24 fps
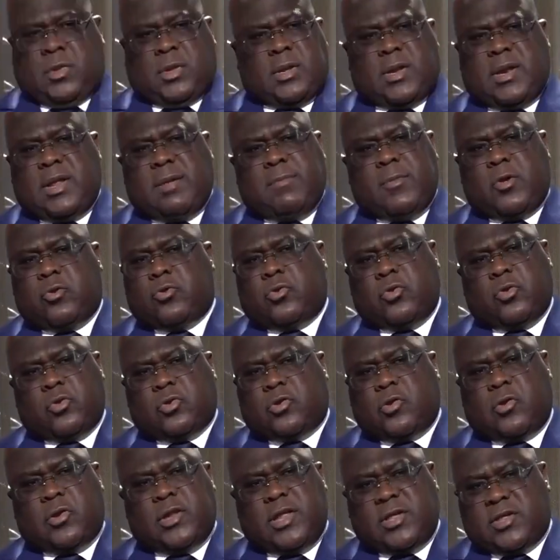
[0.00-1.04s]
Les mesures
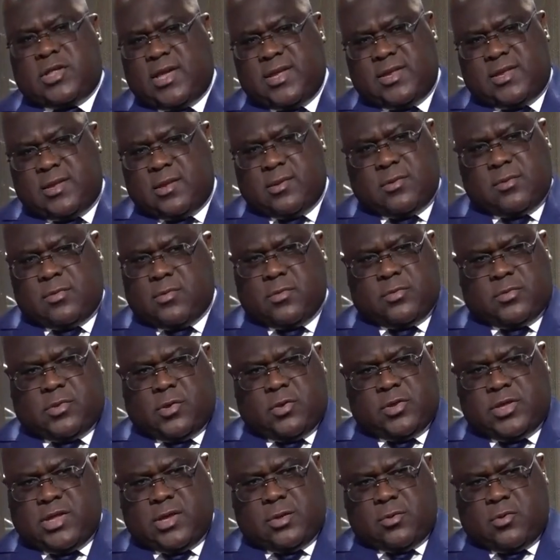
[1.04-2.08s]

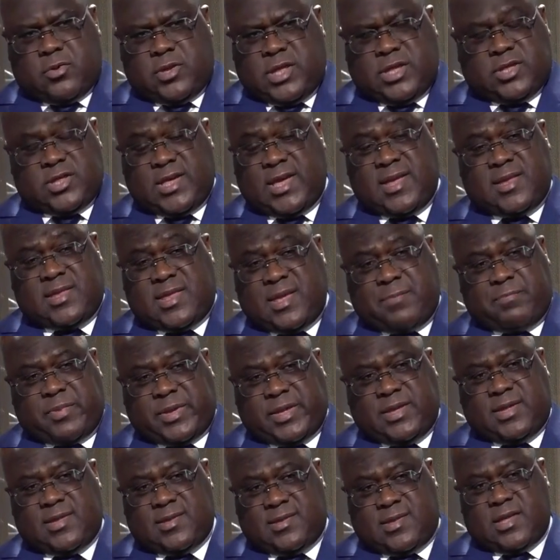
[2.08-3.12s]
euh, ont déjà été
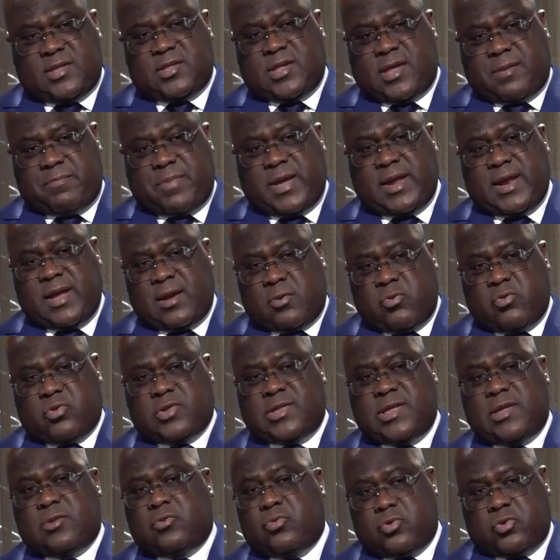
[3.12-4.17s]
prises déjà par la
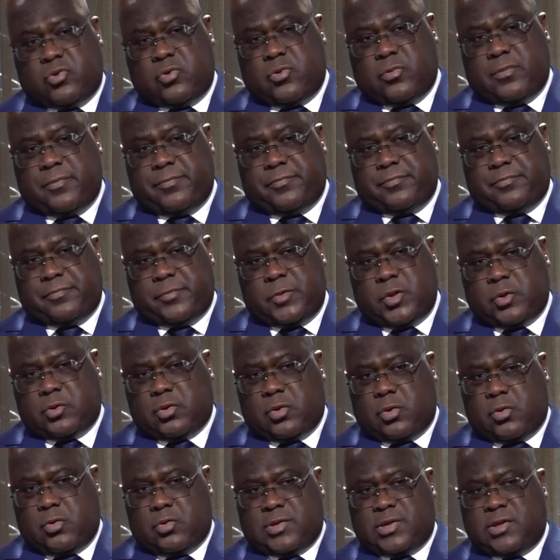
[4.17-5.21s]
Constitution.
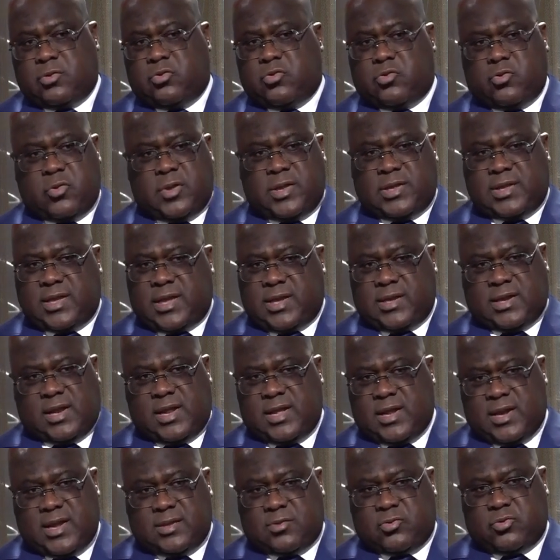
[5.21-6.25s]
Notre Constitution est très
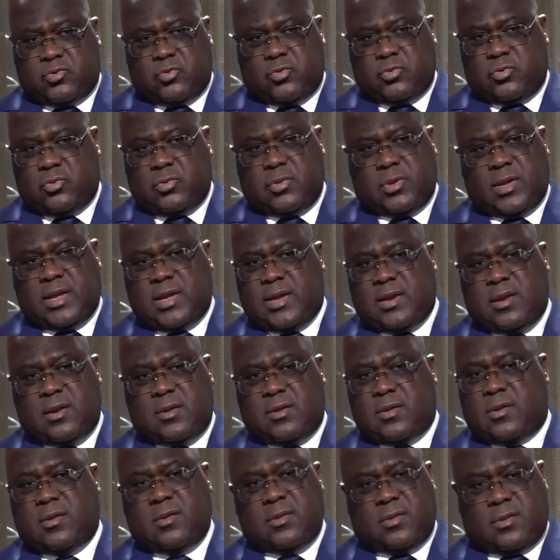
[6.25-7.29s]
claire là-dessus. Elle
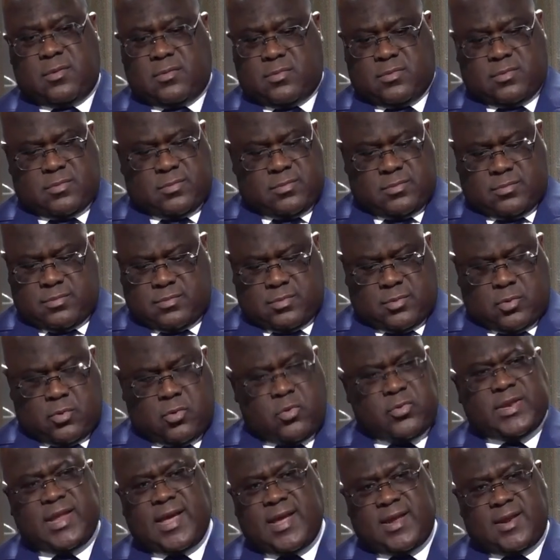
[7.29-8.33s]
euh,
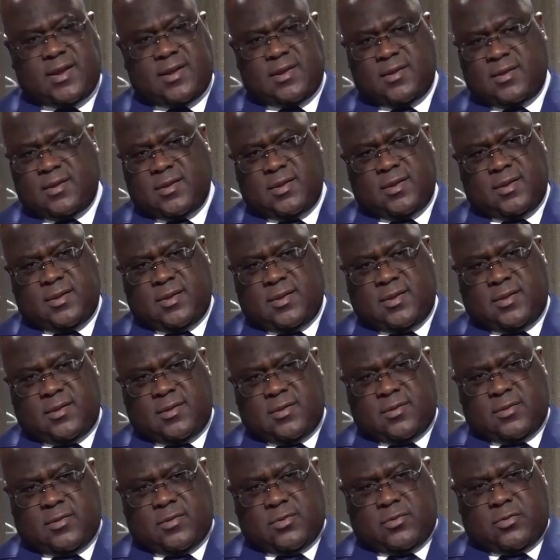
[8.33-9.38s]
condamne
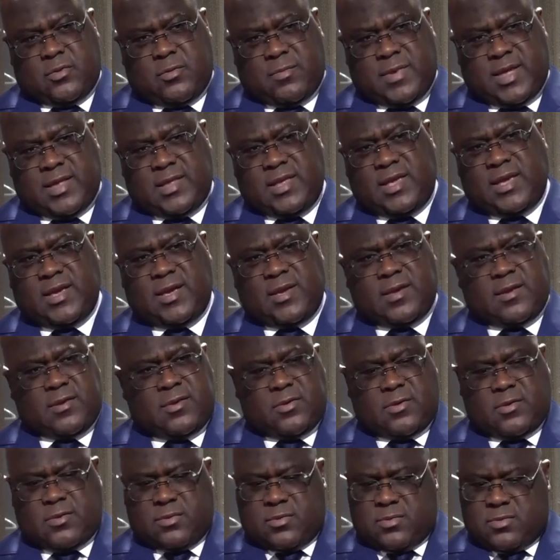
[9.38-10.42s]
de manière
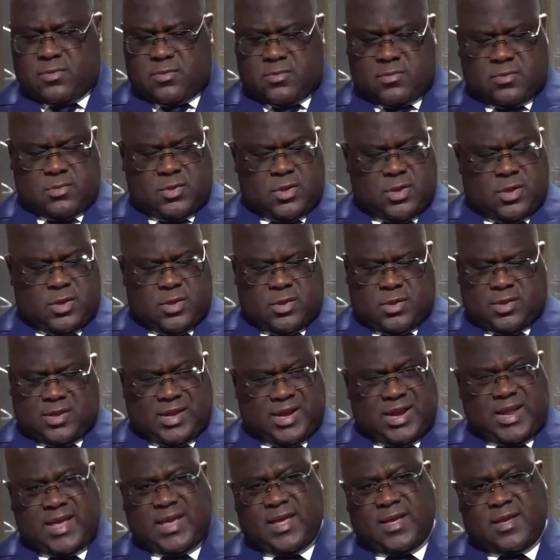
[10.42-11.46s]

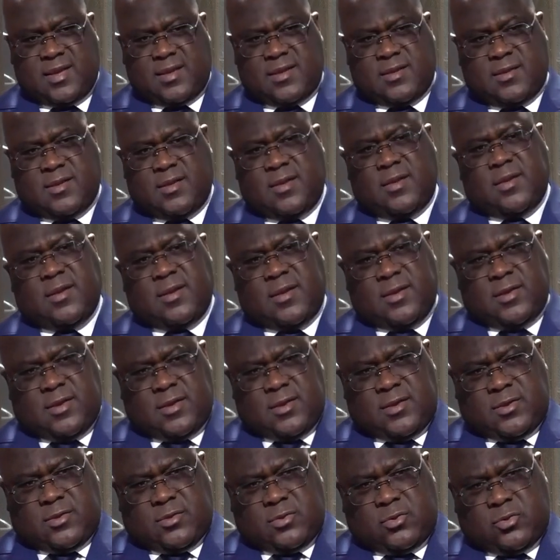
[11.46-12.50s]
claire
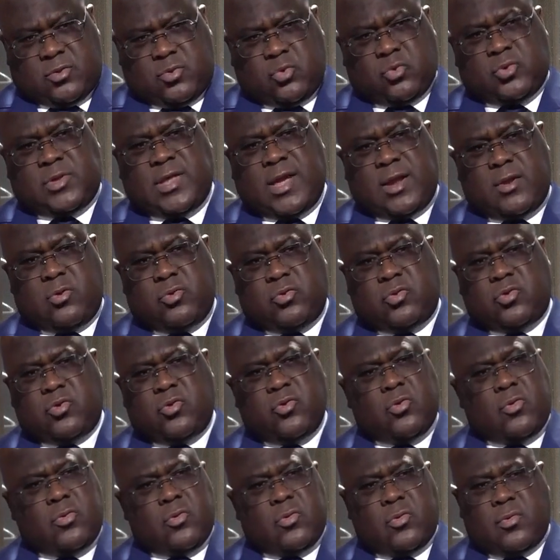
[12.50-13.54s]
toute
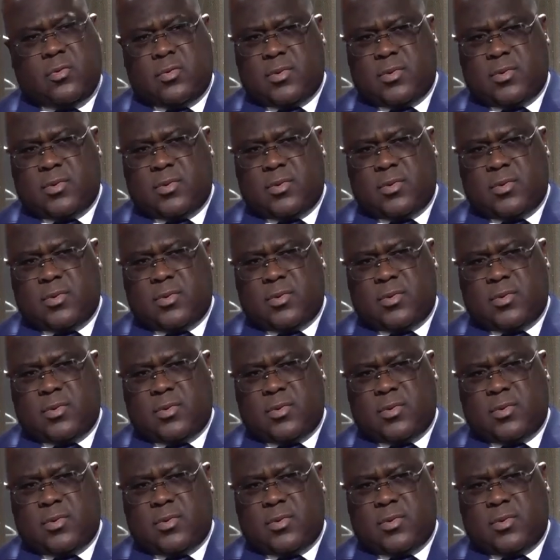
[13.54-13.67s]
allusion